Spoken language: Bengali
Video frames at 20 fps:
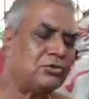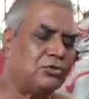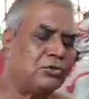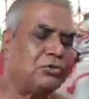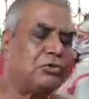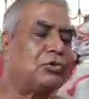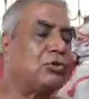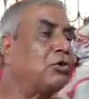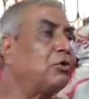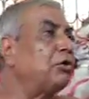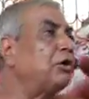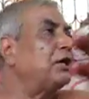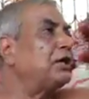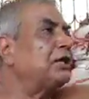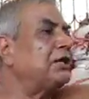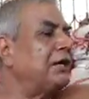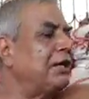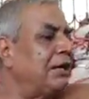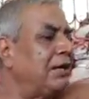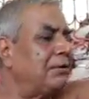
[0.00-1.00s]
যুক্ত হয়ে
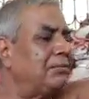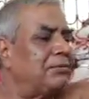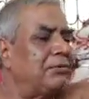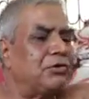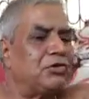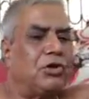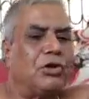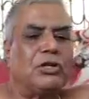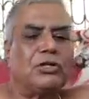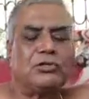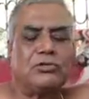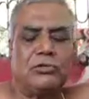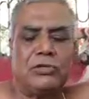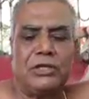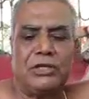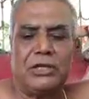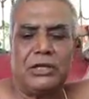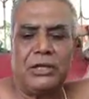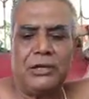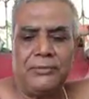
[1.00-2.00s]
গিয়ে একবার
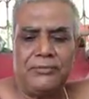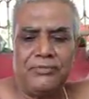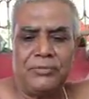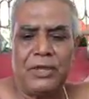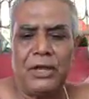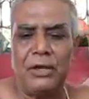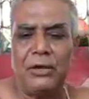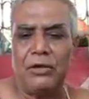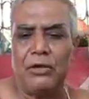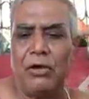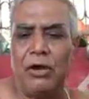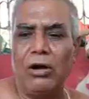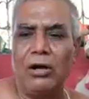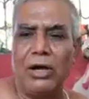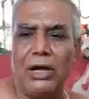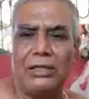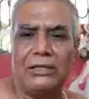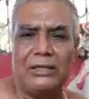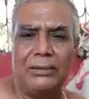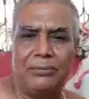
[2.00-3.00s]
সরাসরি গিয়ে
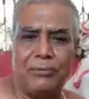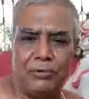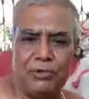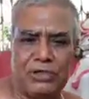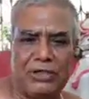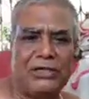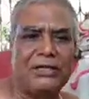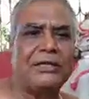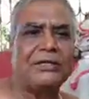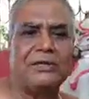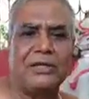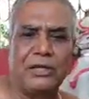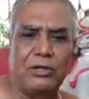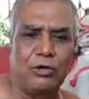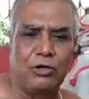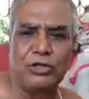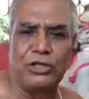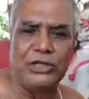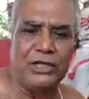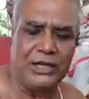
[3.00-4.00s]
গঙ্গাতে পড়ছে
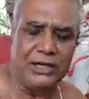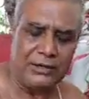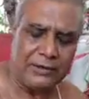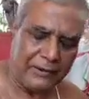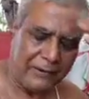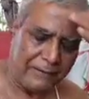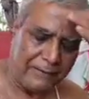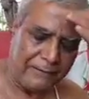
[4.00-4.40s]
দীর্ঘদিনের